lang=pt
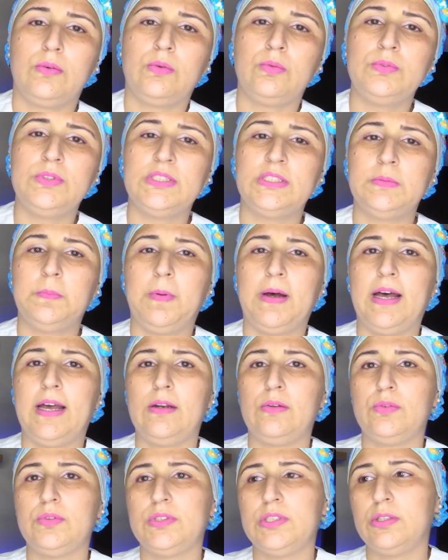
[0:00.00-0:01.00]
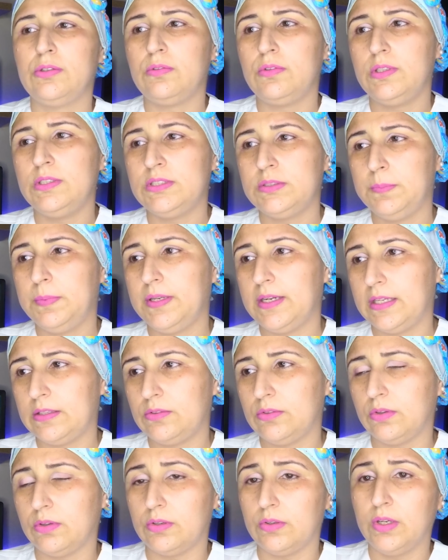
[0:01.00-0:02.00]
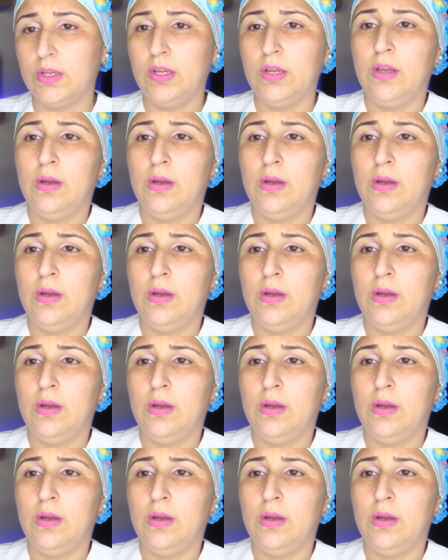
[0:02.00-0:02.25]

com disparo do ciclo inspiratório.